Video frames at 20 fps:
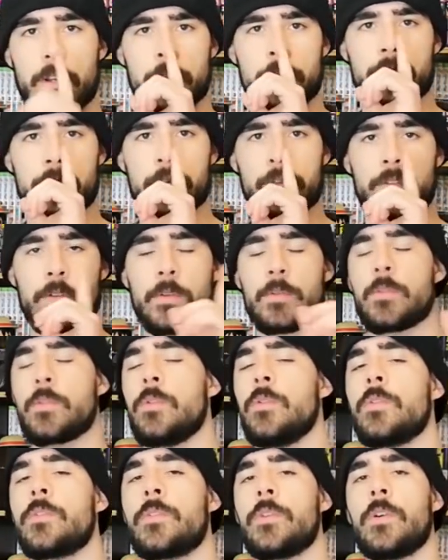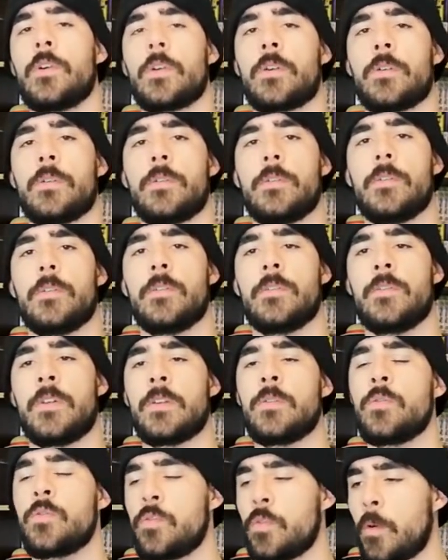je sens que l'auteur
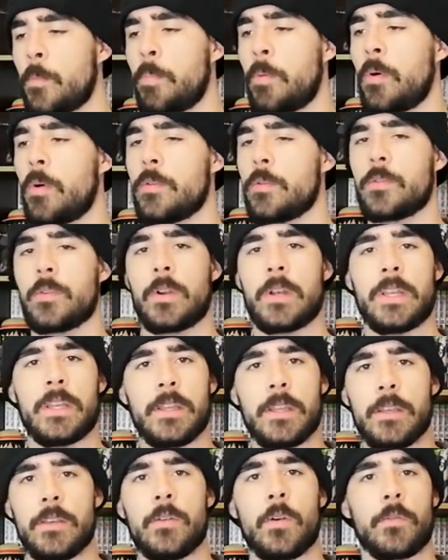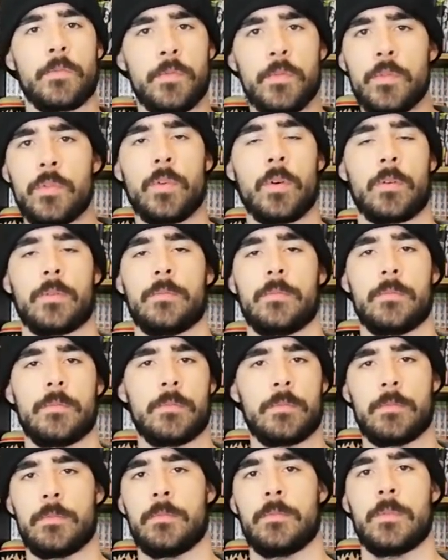va nous surprendre dans, les, dans le futur.
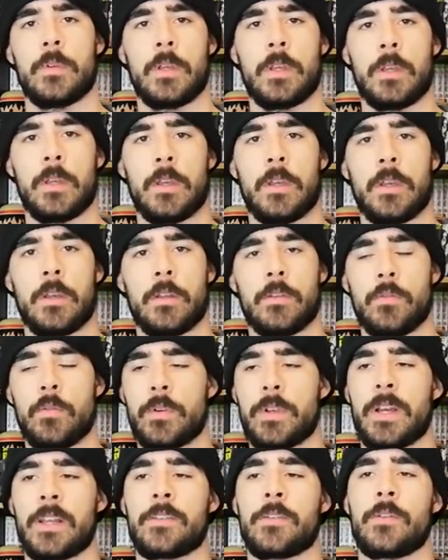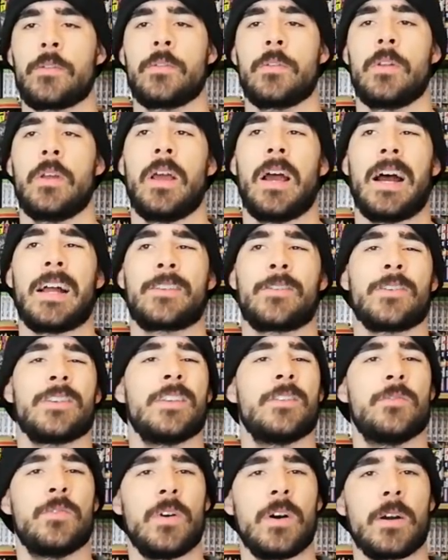Donc
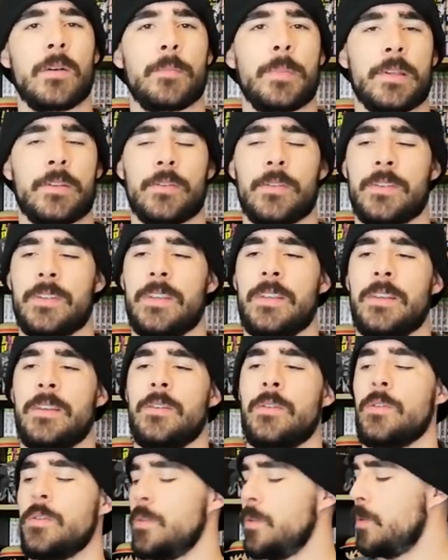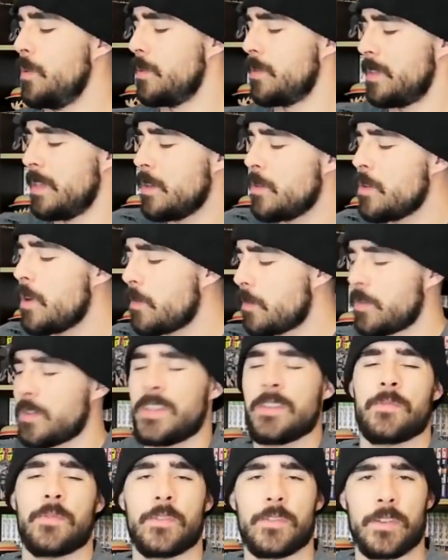attendez de voir parce que c'est une, œuvre
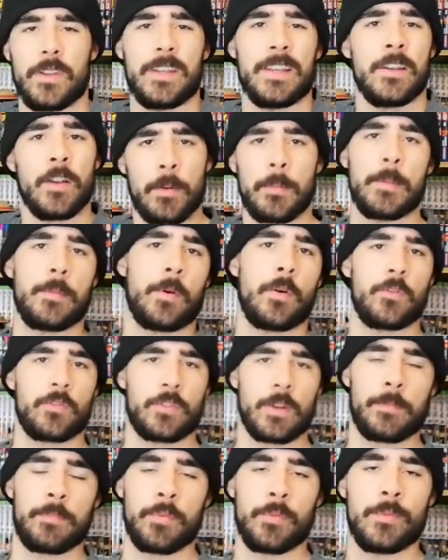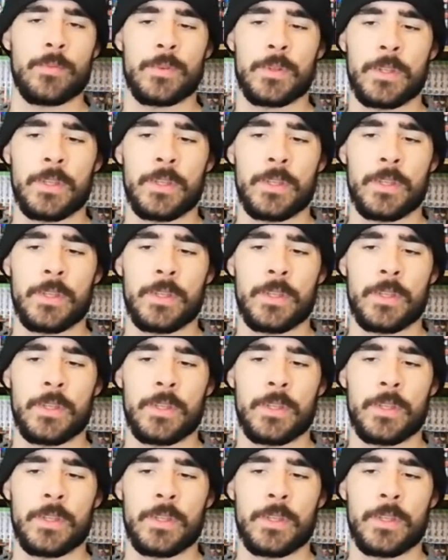qui fonctionne énormément au Japon.